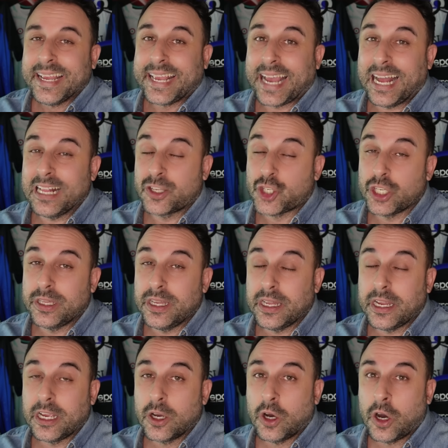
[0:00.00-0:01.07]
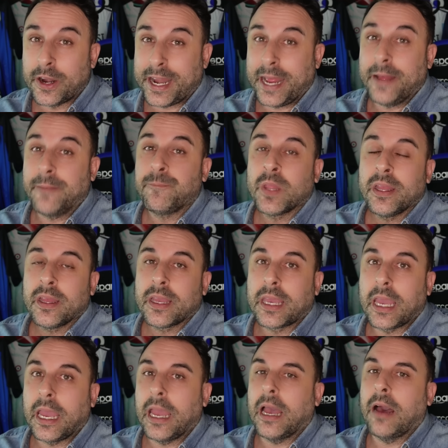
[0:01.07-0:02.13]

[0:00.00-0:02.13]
calci di rigore che